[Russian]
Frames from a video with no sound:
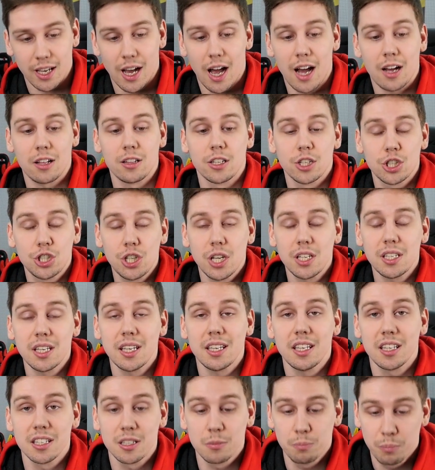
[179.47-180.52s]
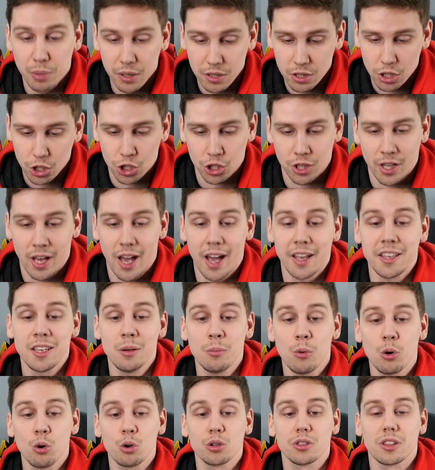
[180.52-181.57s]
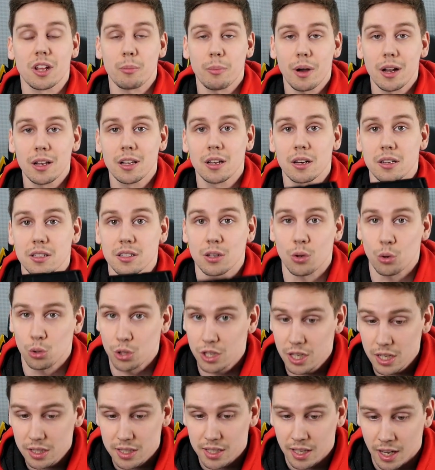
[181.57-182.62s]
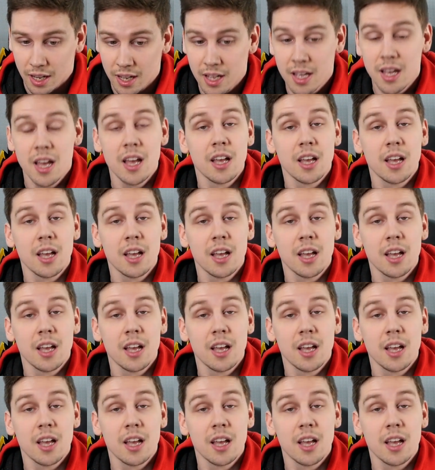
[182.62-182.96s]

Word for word: охлаждение избыточное, они могут нормально раскрутиться,